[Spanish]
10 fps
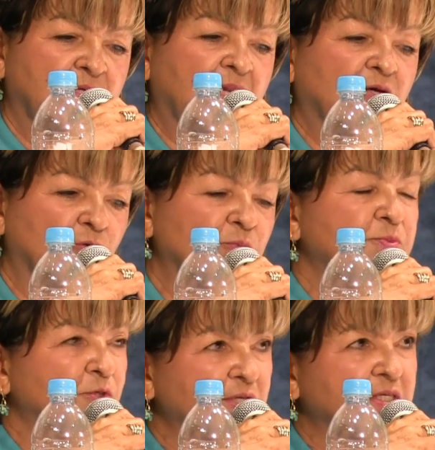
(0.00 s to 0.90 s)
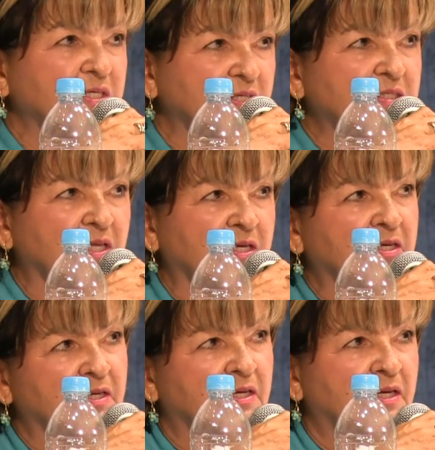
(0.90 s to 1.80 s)
que la corrupción existe,
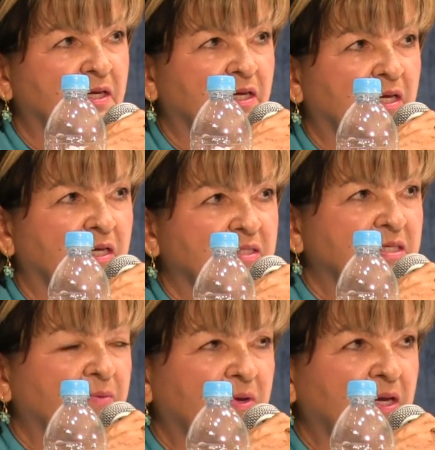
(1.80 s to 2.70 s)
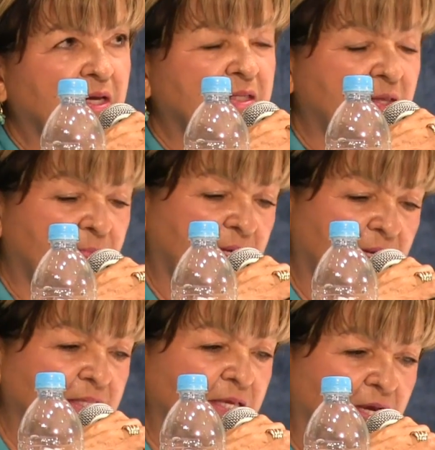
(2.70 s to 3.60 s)
se ve de
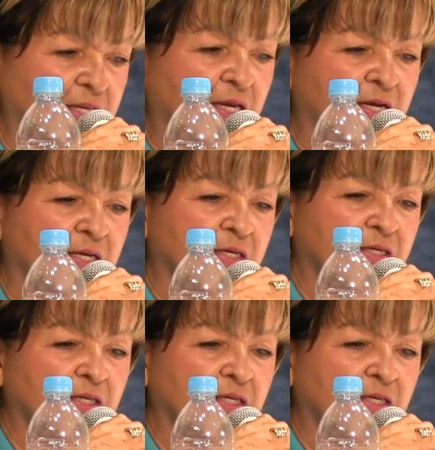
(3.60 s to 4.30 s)
manera diaria